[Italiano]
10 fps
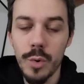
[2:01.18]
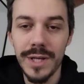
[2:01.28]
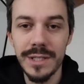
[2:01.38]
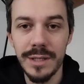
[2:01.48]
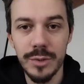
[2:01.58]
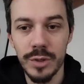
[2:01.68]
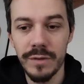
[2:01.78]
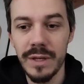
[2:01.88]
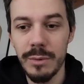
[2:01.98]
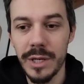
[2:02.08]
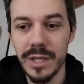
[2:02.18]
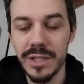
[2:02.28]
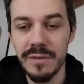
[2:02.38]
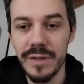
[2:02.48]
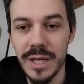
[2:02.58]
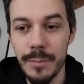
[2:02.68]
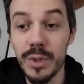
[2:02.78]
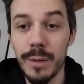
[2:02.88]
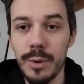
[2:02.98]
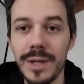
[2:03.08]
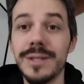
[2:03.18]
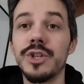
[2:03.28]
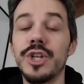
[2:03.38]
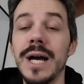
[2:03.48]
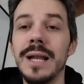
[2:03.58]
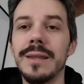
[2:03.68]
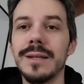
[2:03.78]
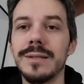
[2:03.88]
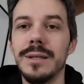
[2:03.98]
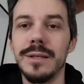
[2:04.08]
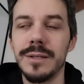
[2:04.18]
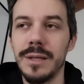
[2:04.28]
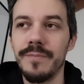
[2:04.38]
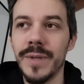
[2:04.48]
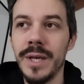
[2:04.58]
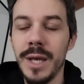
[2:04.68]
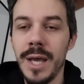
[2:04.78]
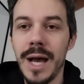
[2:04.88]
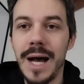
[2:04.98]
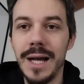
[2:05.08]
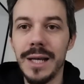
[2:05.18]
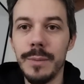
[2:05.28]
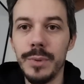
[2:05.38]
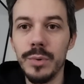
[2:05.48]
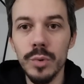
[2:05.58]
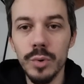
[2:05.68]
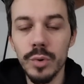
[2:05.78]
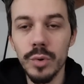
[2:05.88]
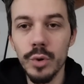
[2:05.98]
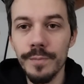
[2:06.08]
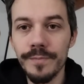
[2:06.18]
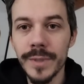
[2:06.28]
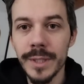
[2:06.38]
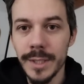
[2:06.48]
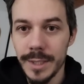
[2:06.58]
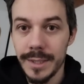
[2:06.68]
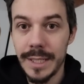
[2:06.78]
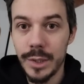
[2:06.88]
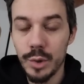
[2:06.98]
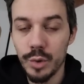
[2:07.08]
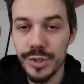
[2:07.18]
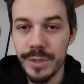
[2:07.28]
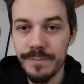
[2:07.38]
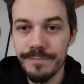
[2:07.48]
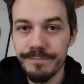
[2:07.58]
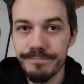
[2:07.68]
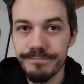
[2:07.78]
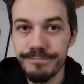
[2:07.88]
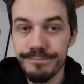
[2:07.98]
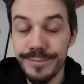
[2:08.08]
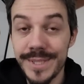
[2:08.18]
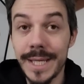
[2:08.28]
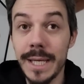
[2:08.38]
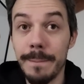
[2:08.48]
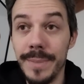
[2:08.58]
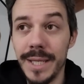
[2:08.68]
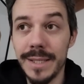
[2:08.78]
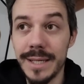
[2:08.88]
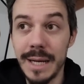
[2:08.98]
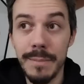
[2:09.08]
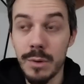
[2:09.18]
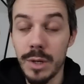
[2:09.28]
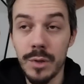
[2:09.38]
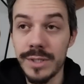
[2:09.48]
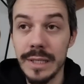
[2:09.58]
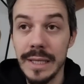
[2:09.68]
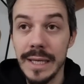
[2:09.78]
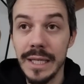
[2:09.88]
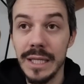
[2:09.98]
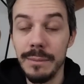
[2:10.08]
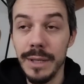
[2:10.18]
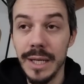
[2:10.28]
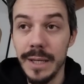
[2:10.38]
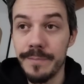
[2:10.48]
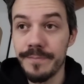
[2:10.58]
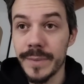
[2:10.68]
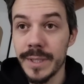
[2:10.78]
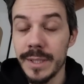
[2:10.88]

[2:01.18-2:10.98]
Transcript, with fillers: con l'asterisco che vediamo in classifica, potrebbero esserci altri asterischi anche più dannosi. Serie B sarebbe qualcosa di incredibile